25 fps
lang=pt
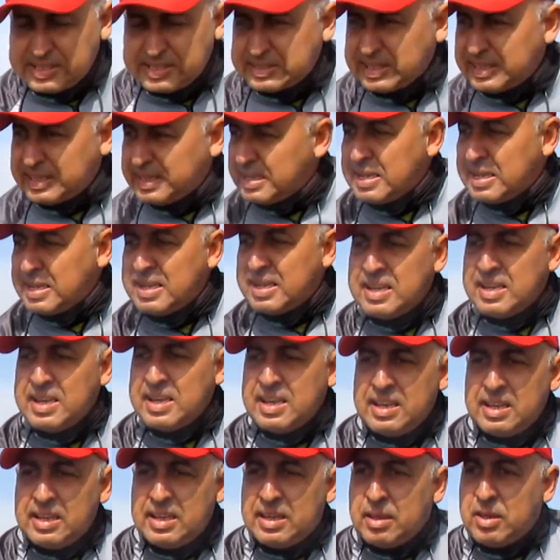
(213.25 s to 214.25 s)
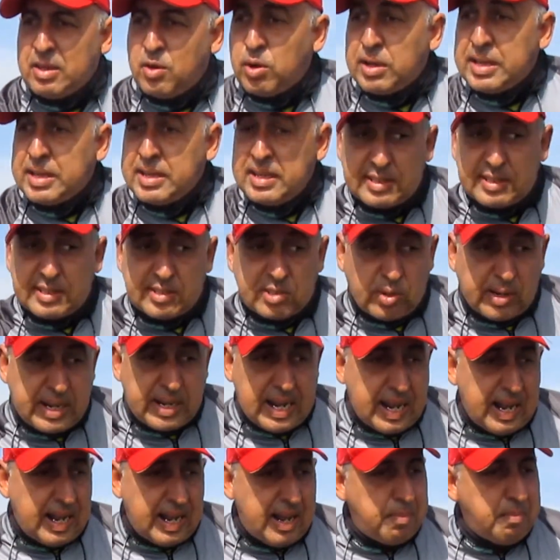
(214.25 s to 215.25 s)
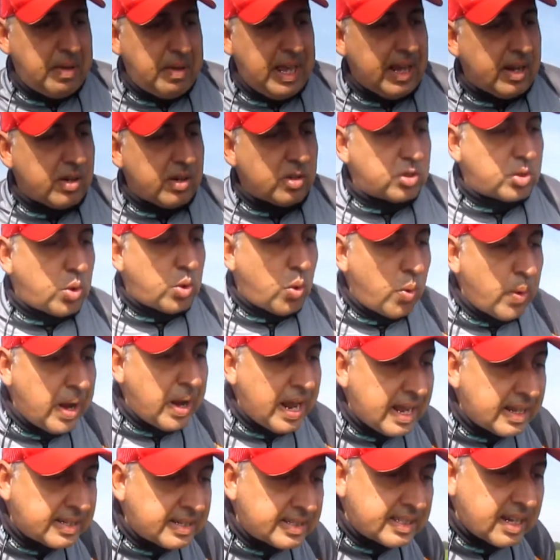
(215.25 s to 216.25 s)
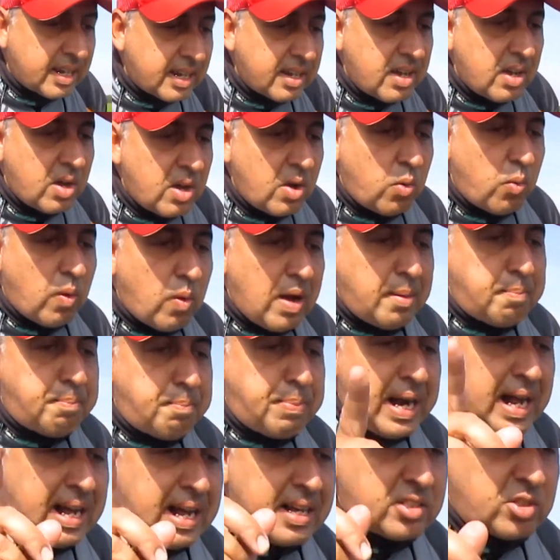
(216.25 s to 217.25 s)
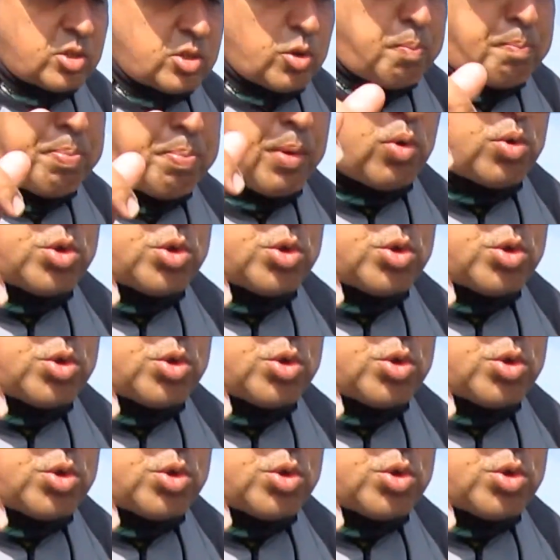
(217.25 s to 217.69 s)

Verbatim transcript: aí. E, isso garra menos. Com essa, um abraço para o